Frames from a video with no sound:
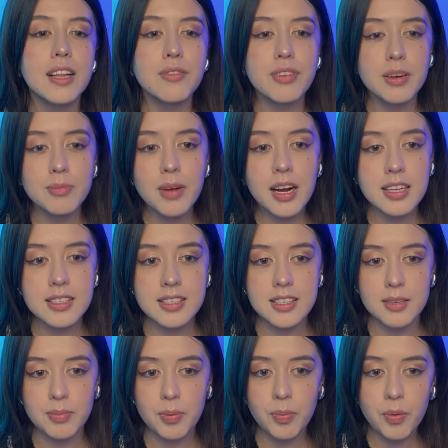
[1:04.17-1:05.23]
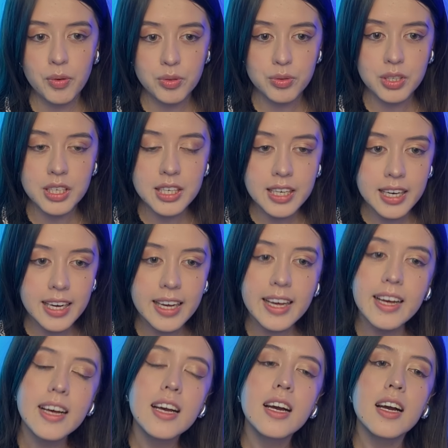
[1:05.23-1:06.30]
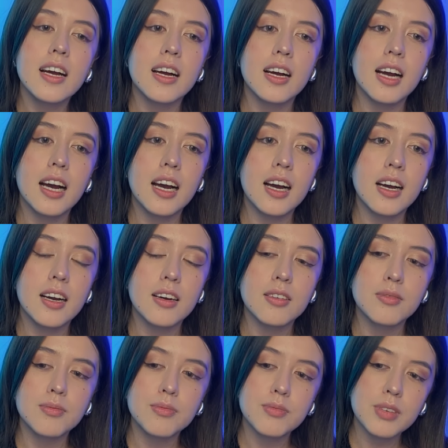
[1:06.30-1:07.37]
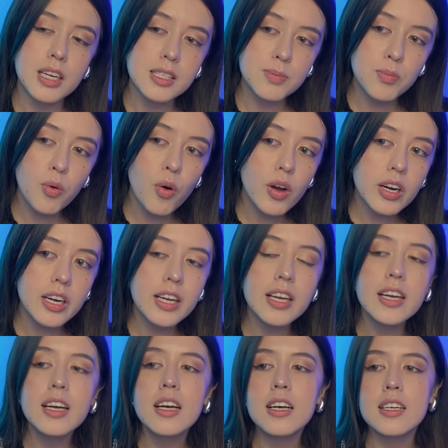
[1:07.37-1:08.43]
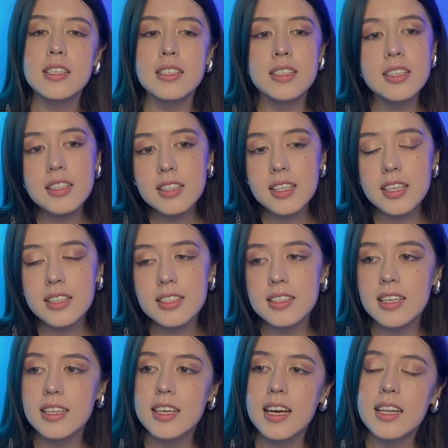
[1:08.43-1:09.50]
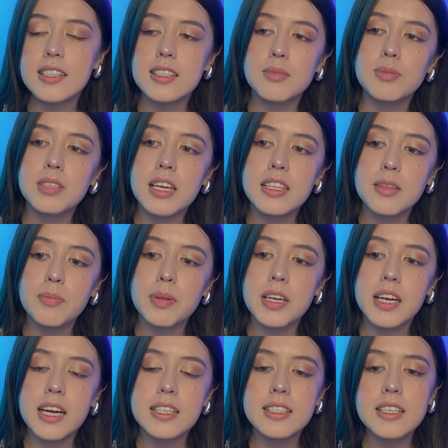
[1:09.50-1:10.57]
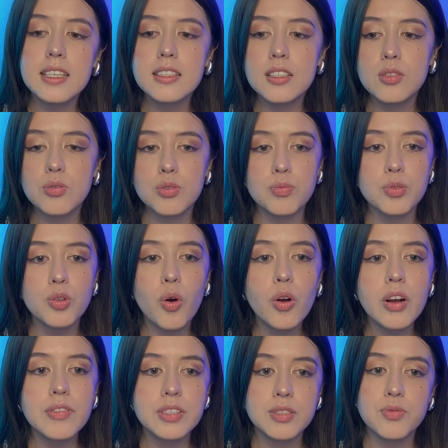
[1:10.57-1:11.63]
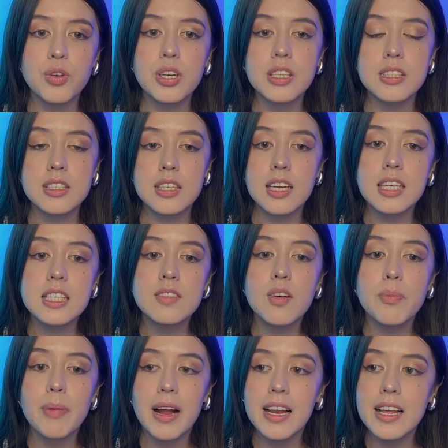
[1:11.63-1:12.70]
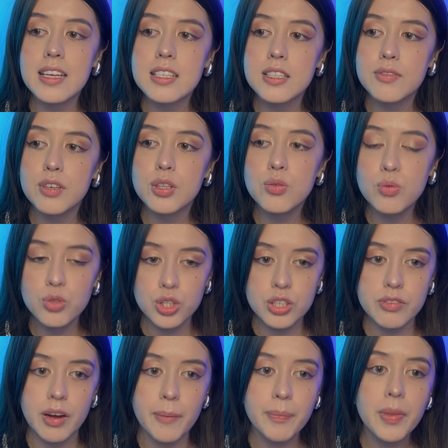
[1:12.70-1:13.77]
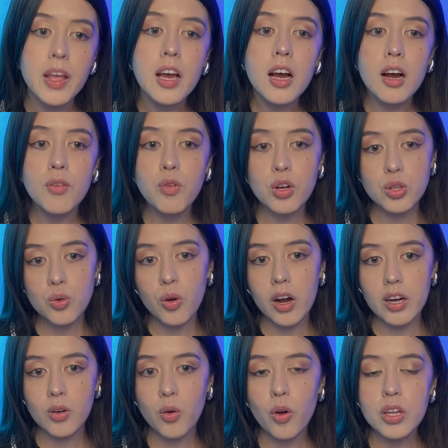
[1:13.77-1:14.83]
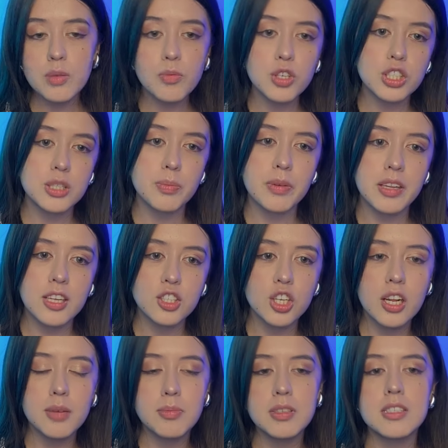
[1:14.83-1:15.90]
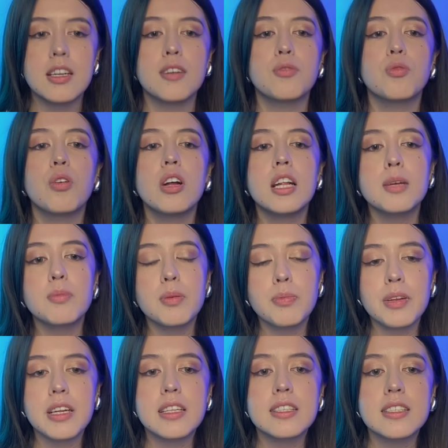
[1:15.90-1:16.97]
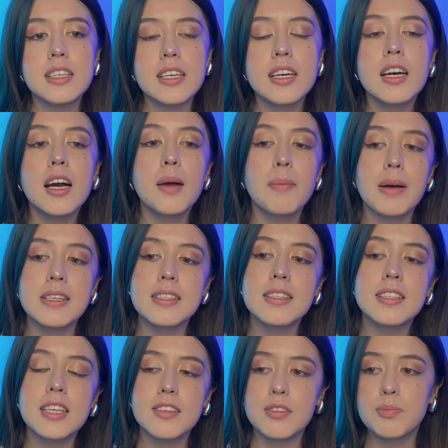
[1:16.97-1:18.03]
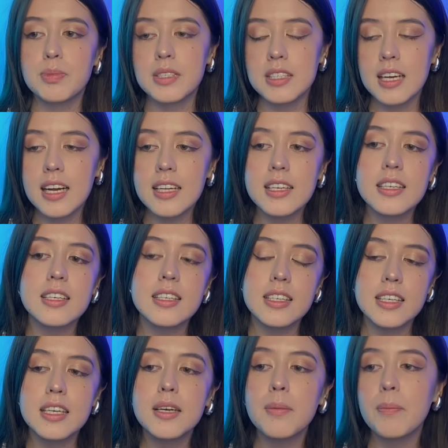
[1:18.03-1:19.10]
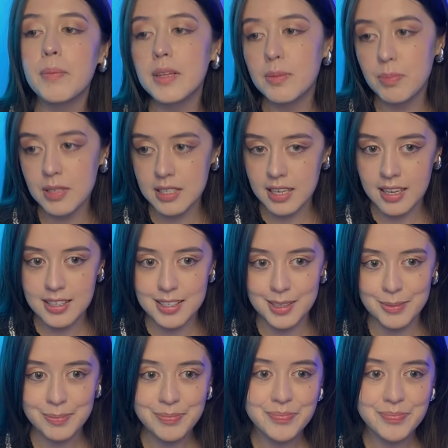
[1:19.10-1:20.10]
информация по поводу ЕГЭ, а, разборы, ссылки на занятия. Обязательно переходите, тут много всего интересного, полезного, нужного. Вот QR-код, можете приложить либо телефон, либо перейти по ссылке в описании и подписаться.